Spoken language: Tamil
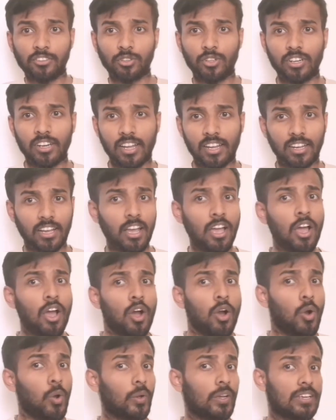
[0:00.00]
சொல்கிறாங்க
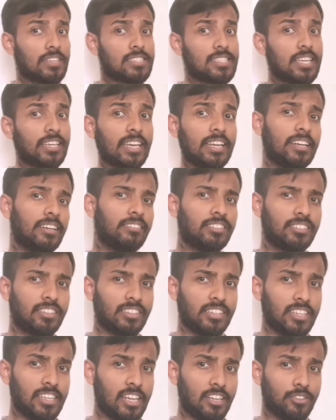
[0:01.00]
ஓகே செகண்ட்
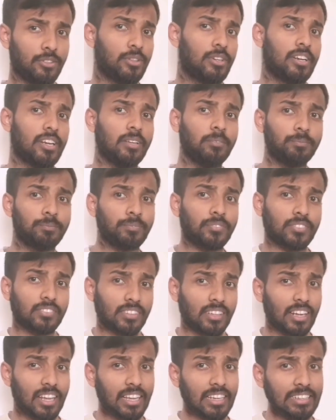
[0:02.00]
விஷயத்தையும் நான் சொல்கிறேன்
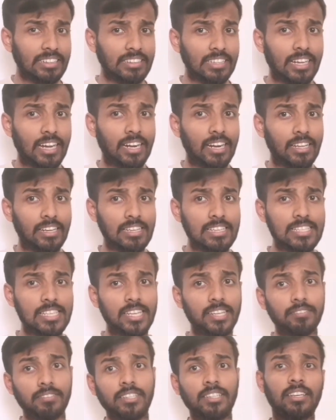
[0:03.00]
இதுக்கான
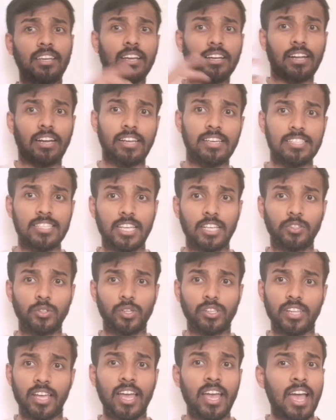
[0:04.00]
ரீசனை வந்து நான் கடைசியாக
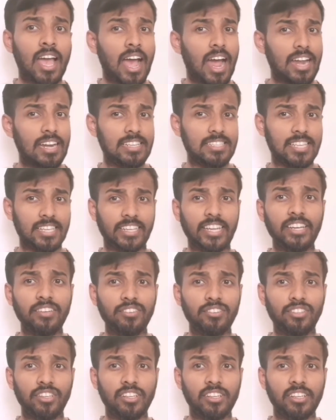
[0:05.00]
சொல்லுதேன் அண்டு செகண்ட்
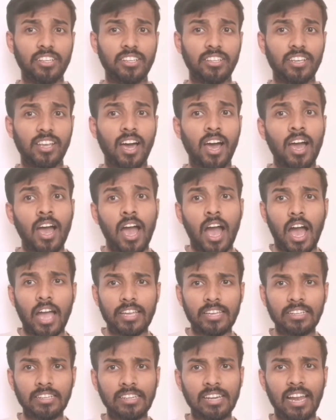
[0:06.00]
விஷயம் என்னென்னா
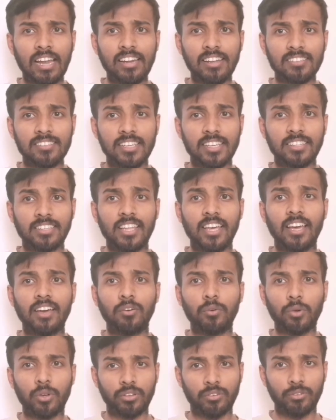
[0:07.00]
இங்கிலாண்டை சேர்ந்த
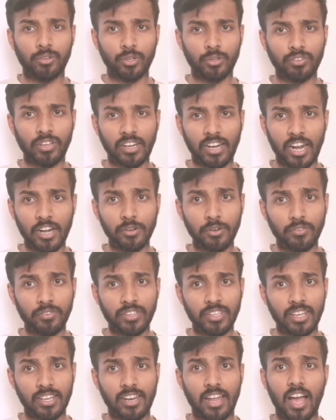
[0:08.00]
ஒரு ஒரு இராணுவ
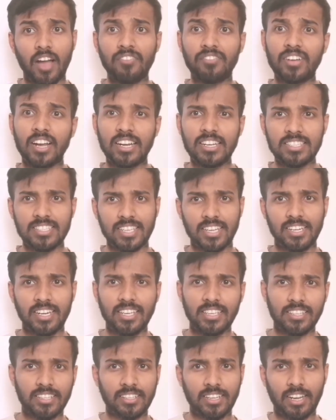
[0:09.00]
வீரர்
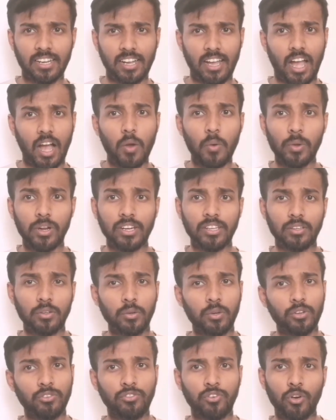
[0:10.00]
ஆப்கானிஸ்தானில் இருக்காங்க அவங்களுக்கு
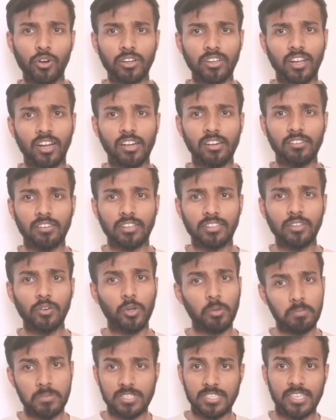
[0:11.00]
ஒரு ஃபோன் கால் வருது
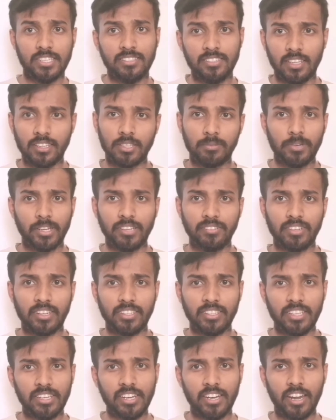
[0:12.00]
ஒரு மெசேஜ் அந்த மாதிரி
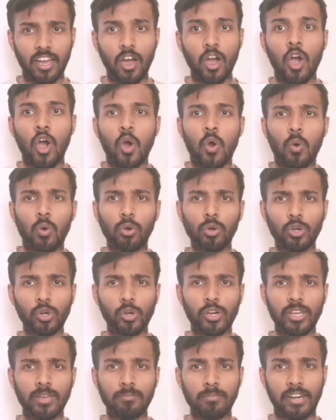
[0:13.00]
வருது என்னென்னா
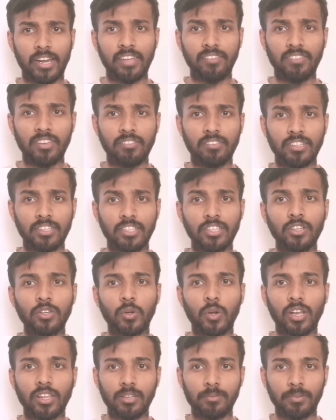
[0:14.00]
உங்களுடைய மனைவி வந்து
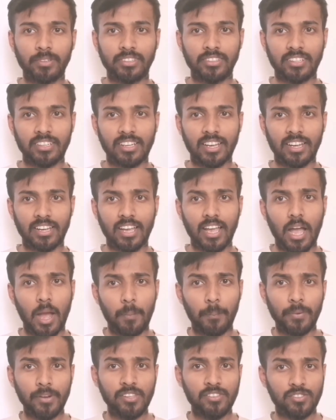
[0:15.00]
குழந்தை பெற்றிருக்காங்க
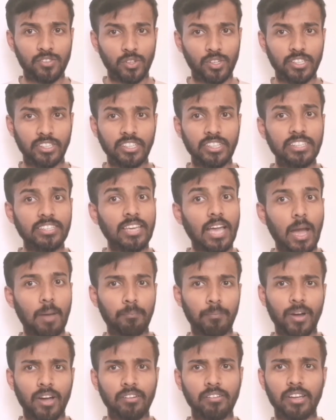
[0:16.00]
அப்படின்னு சொல்லிட்டு நீங்கள்
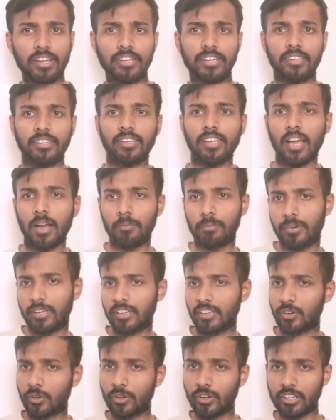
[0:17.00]
அப்பாவாகிட்டீங்க
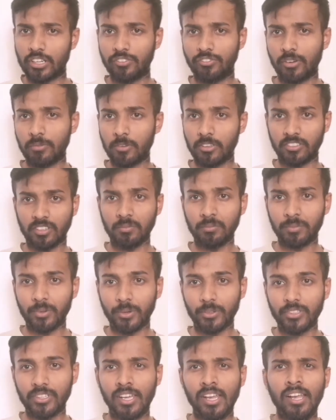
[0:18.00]
அப்படிங்கிற ஒரு இன்ஃபர்மேஷன்
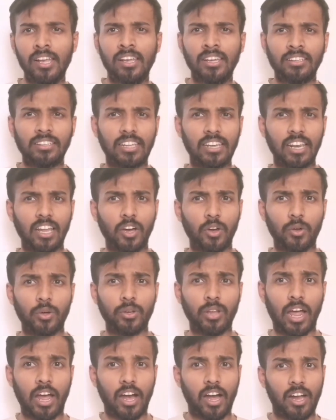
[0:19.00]
போகுது எல்லா
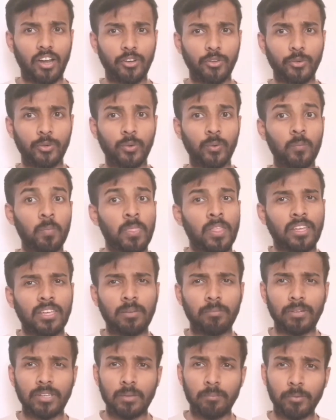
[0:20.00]
ஒரு ஆணுக்கும்
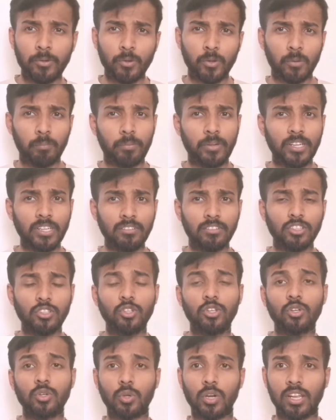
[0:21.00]
இப்போ எப்படி ஒரு பெண்
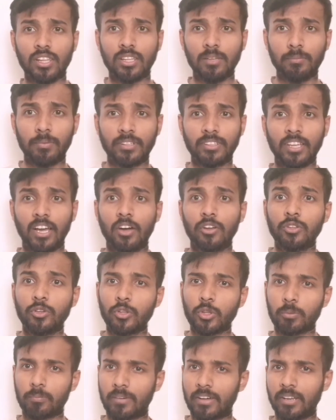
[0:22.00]
வந்து ஒரு குழந்தை பெற்றா அது
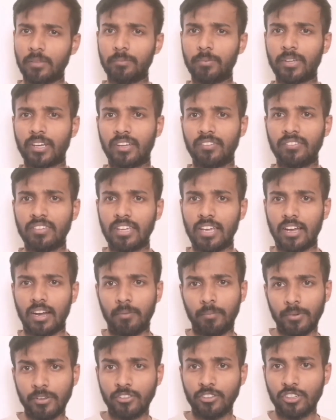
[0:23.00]
ஒரு மறுபிறவி
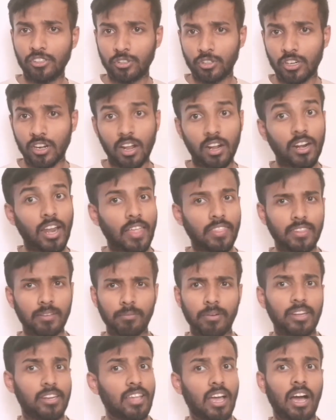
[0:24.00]
அப்படின்னு சொல்லி சொல்கிறாங்களோ அந்த
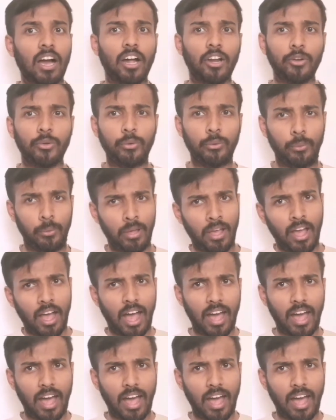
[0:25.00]
மாதிரி தான் ஆணுக்கும்